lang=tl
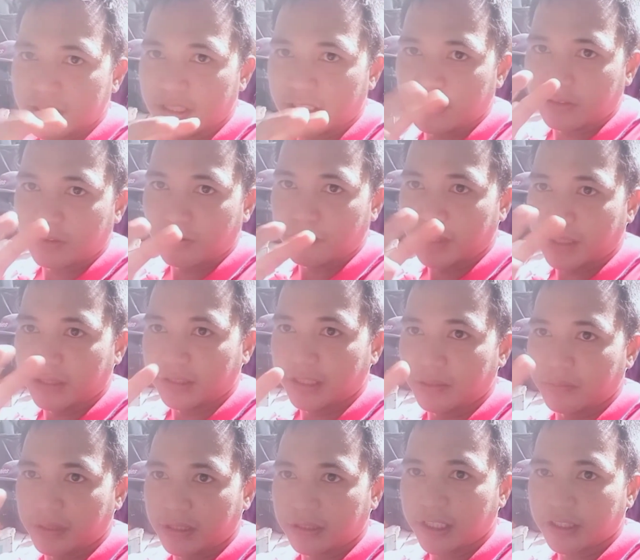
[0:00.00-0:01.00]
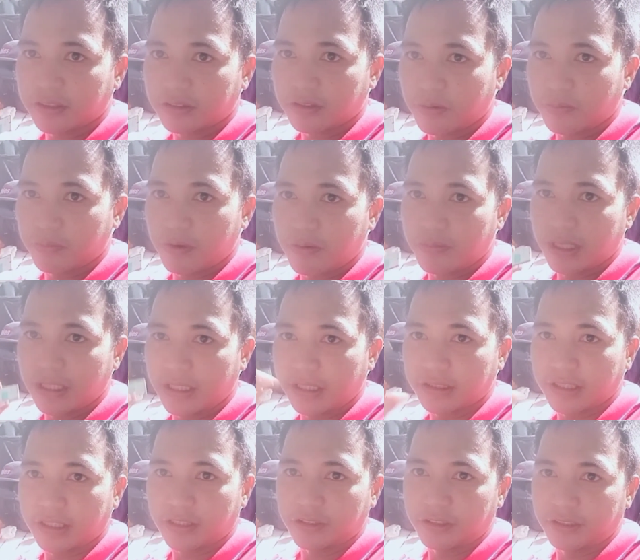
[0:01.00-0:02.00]
na rin yung pandemic neto, bumalik
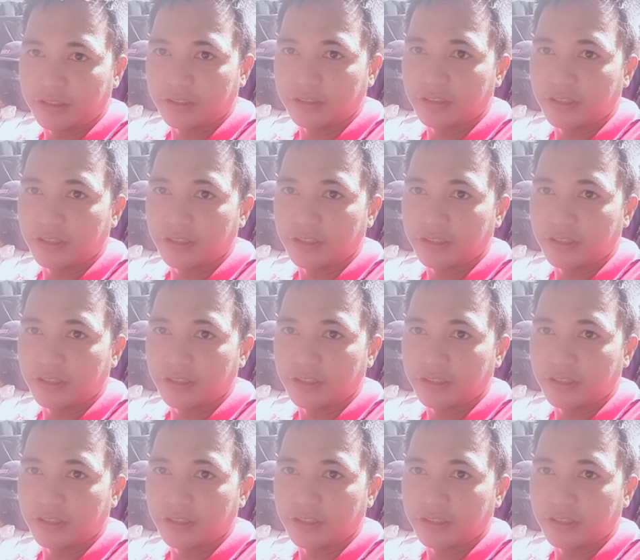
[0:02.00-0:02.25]
na rin